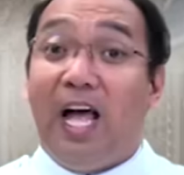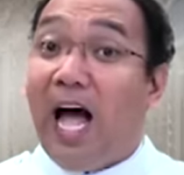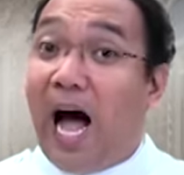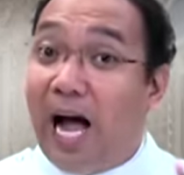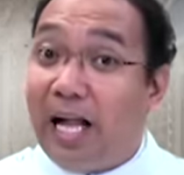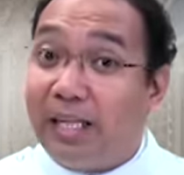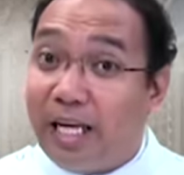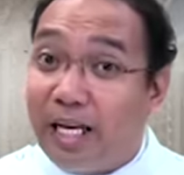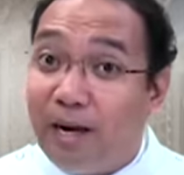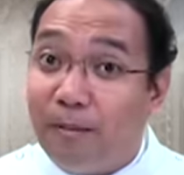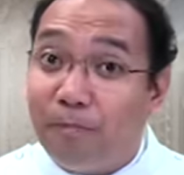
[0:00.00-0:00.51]

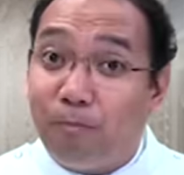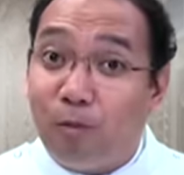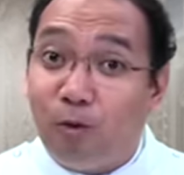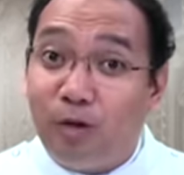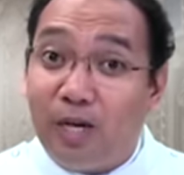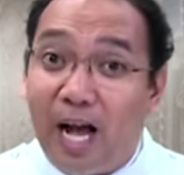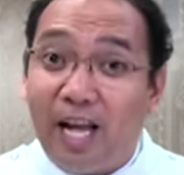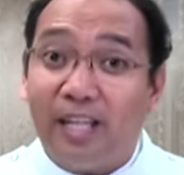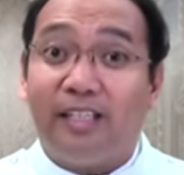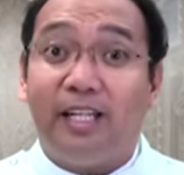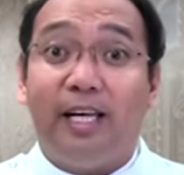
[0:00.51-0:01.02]
At alam po
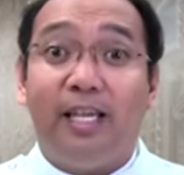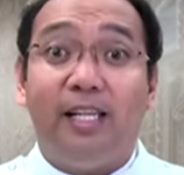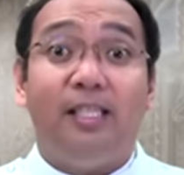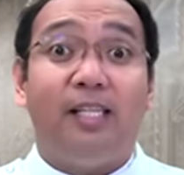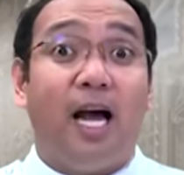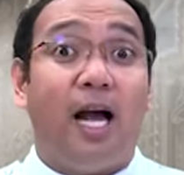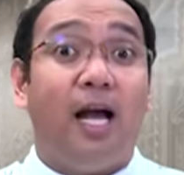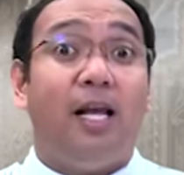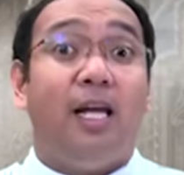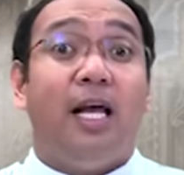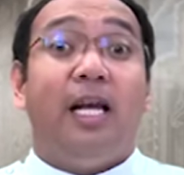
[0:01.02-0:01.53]
natin
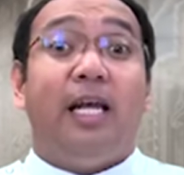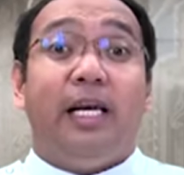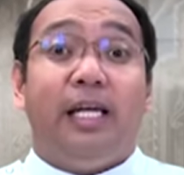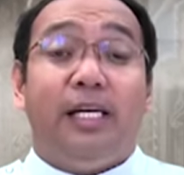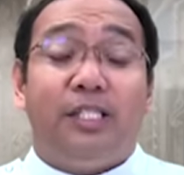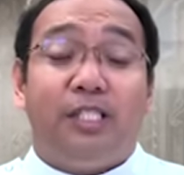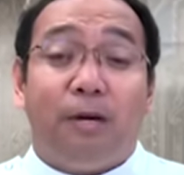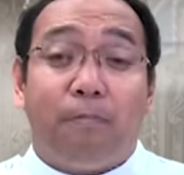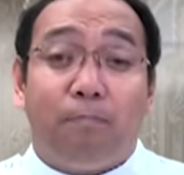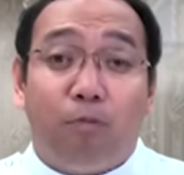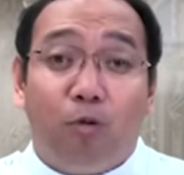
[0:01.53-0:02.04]
na
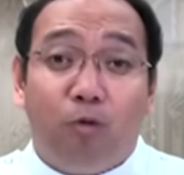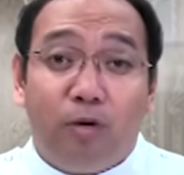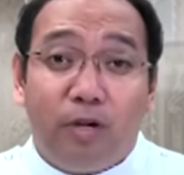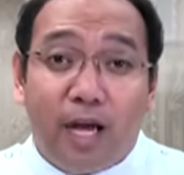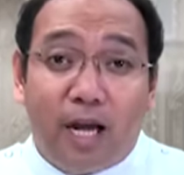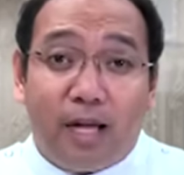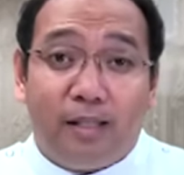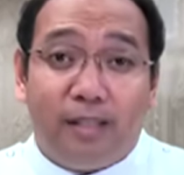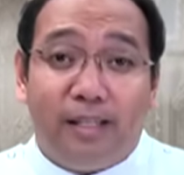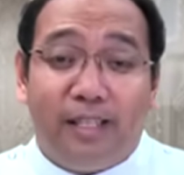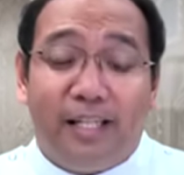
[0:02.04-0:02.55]
isa po
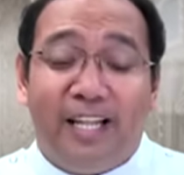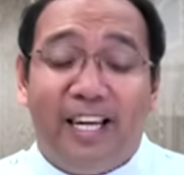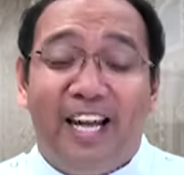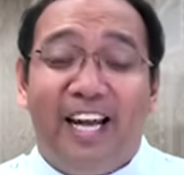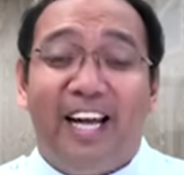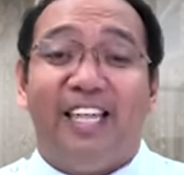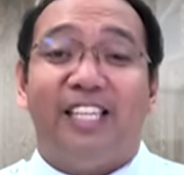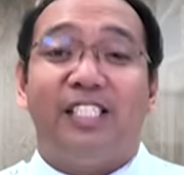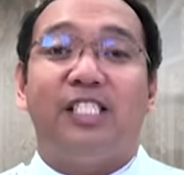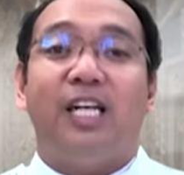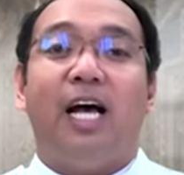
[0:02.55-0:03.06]
yan
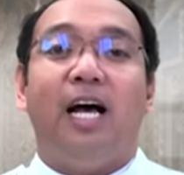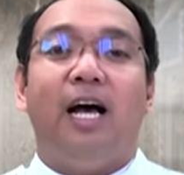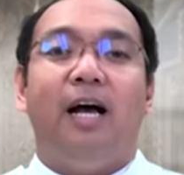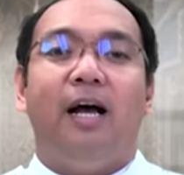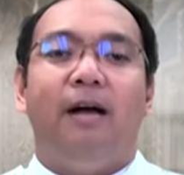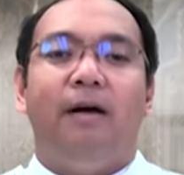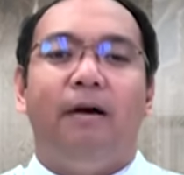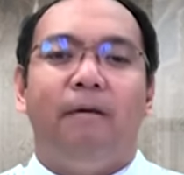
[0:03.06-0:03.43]
sa